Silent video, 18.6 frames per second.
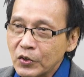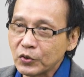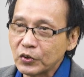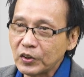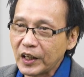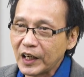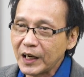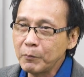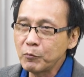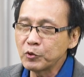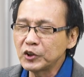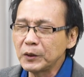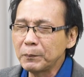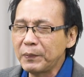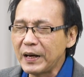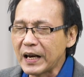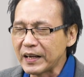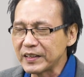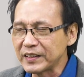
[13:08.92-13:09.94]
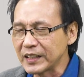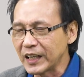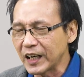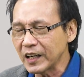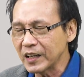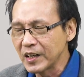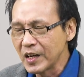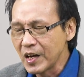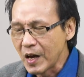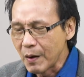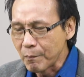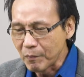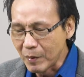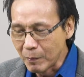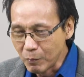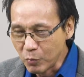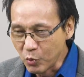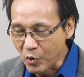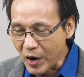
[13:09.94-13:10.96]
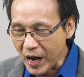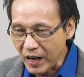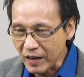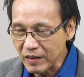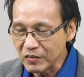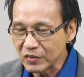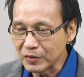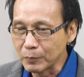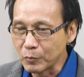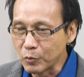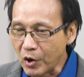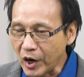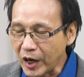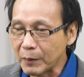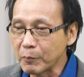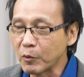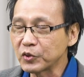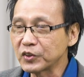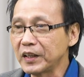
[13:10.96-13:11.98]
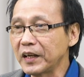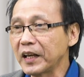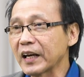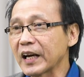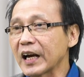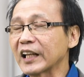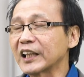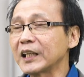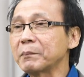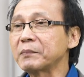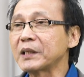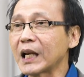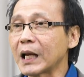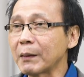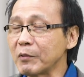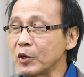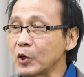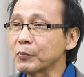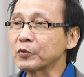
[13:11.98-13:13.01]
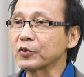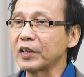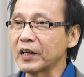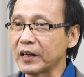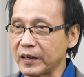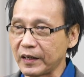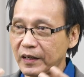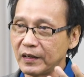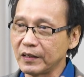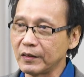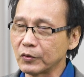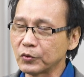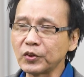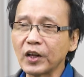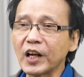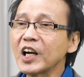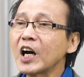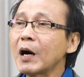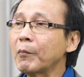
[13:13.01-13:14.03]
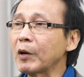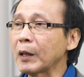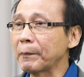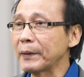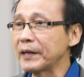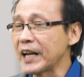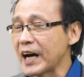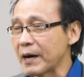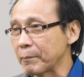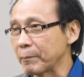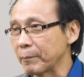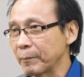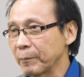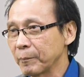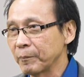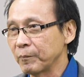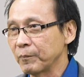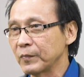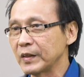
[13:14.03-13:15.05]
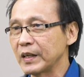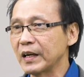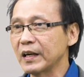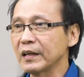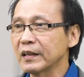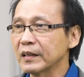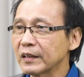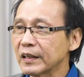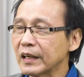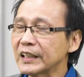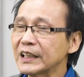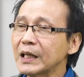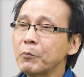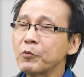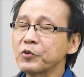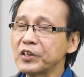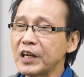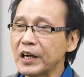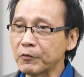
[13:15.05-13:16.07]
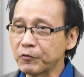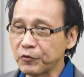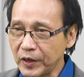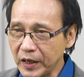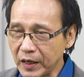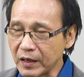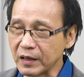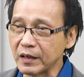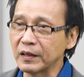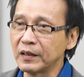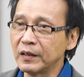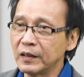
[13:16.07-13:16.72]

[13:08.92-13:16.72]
saudara mesti belajar membuang semua emosi negatif dalam hidup saudara. Saudara nggak boleh pendam, ya. Kita mesti fair,